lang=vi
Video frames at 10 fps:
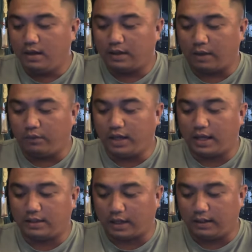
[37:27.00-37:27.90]
thì quý
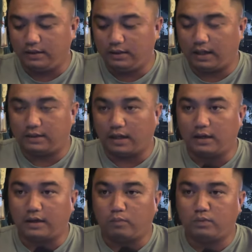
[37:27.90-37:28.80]
vị thỉnh à, những
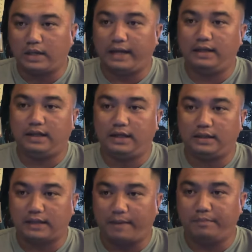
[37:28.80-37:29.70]
cái cộng dây
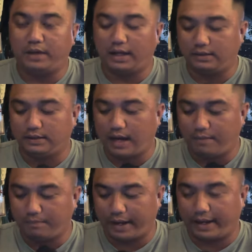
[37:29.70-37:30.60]
thiên tâm hình cha
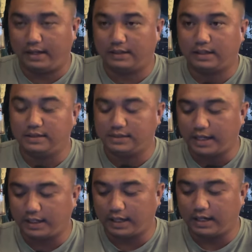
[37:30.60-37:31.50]
mẹ kinh
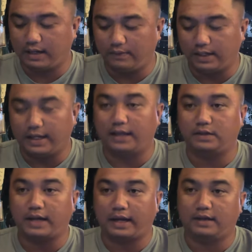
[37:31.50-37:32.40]
sách này kia đó quý vị điện
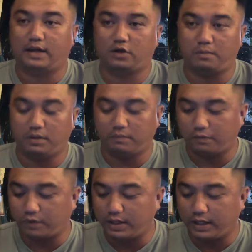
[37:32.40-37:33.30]
này người ta cho mình
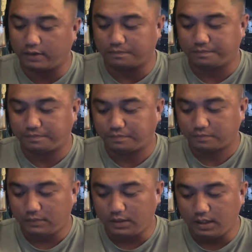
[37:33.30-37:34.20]
miễn phí hen
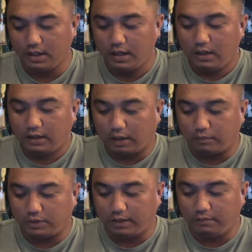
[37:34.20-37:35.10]

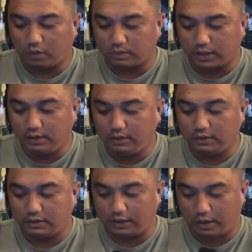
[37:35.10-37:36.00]
0919
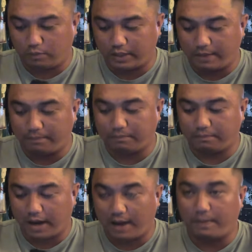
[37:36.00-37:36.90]
05
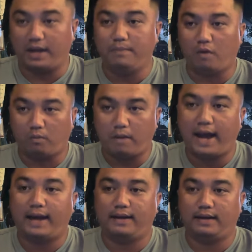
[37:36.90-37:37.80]

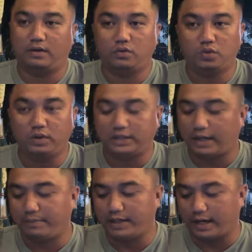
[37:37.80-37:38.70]
3713 à, cô chú anh
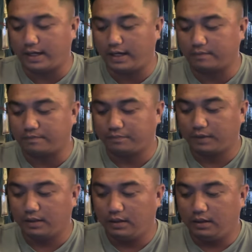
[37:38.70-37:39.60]
chị mình điện hen
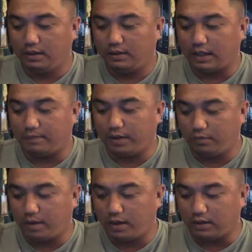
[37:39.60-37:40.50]
thì em Hiếu
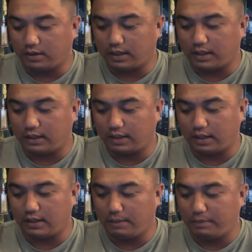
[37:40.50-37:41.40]
mới được à,
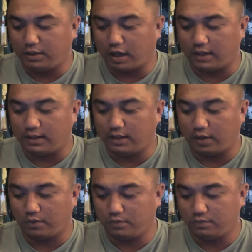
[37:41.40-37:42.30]
chị ờ, Minh Thị giới
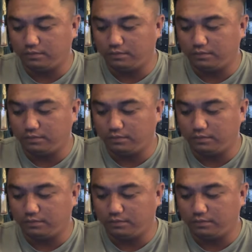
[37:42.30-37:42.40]
thiệu